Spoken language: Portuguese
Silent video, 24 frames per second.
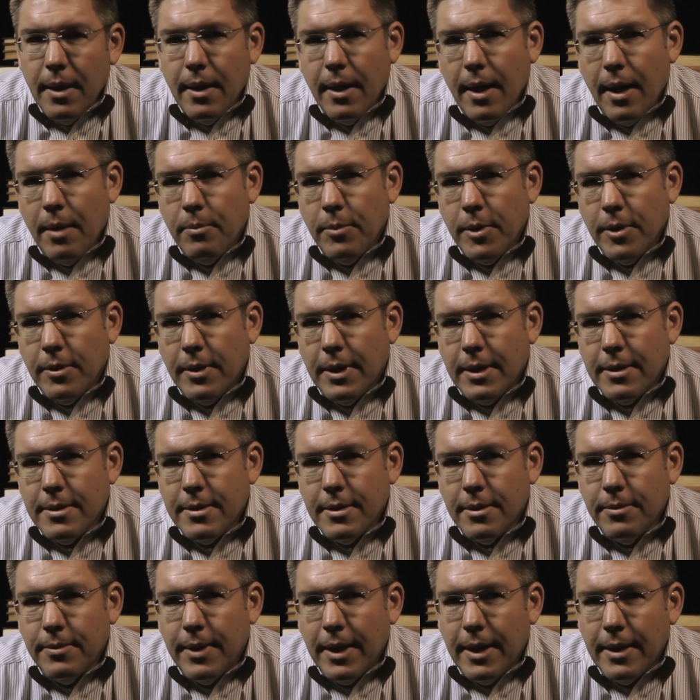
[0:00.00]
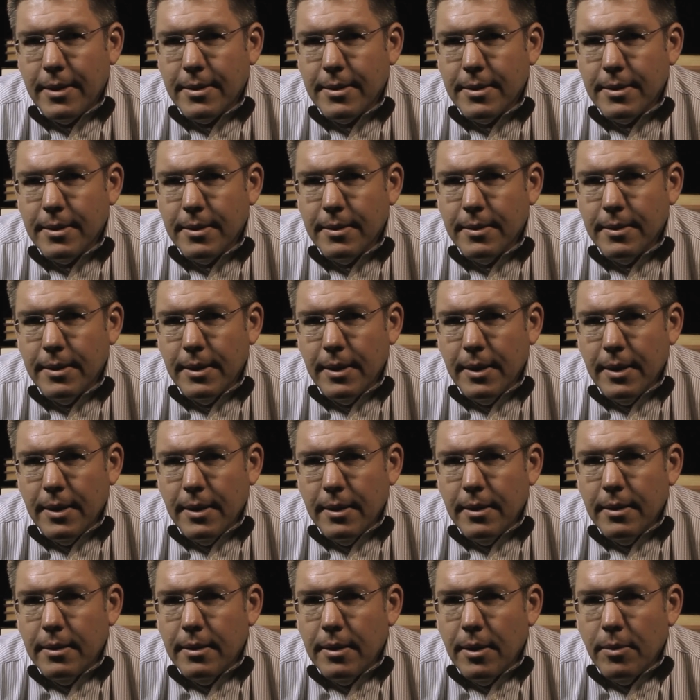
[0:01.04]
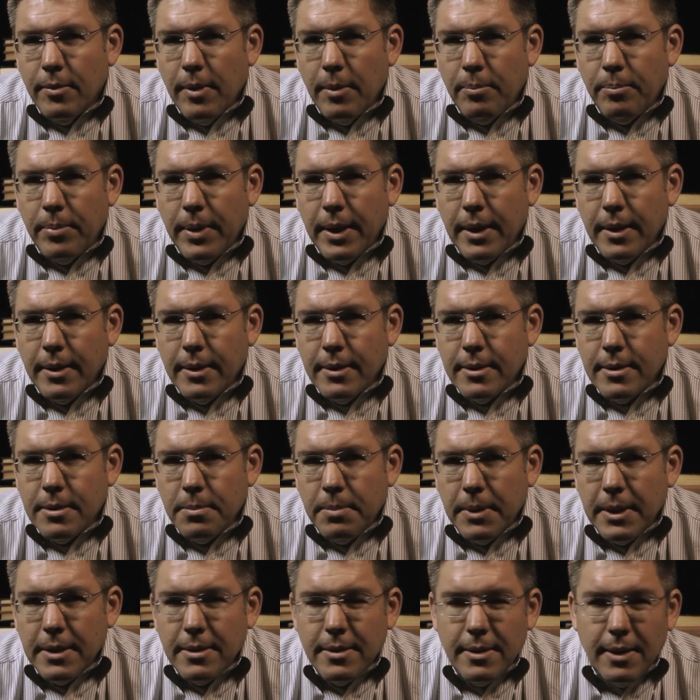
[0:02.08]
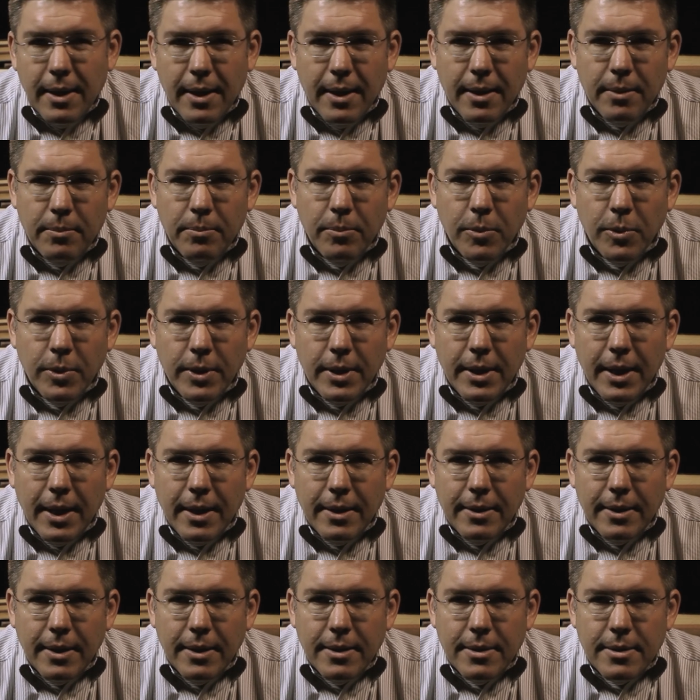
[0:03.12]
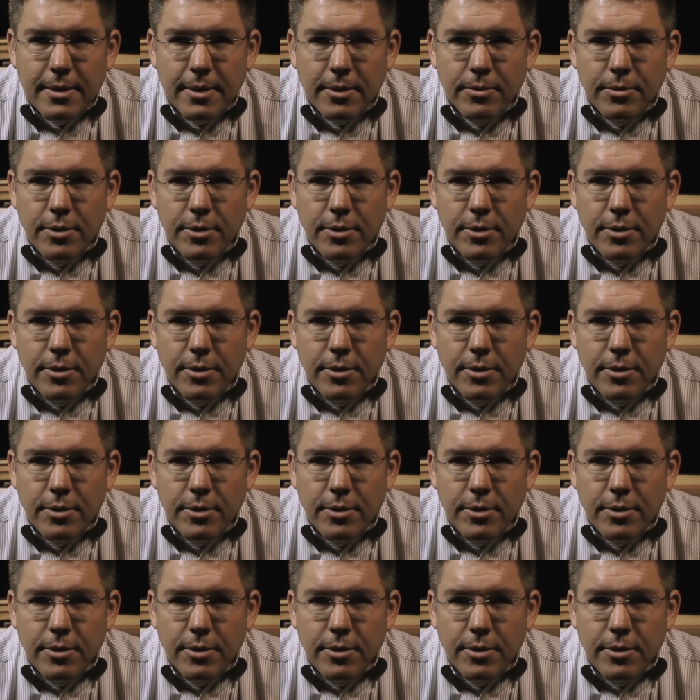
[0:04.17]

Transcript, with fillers: A minha oração é essa não apenas prestar muita atenção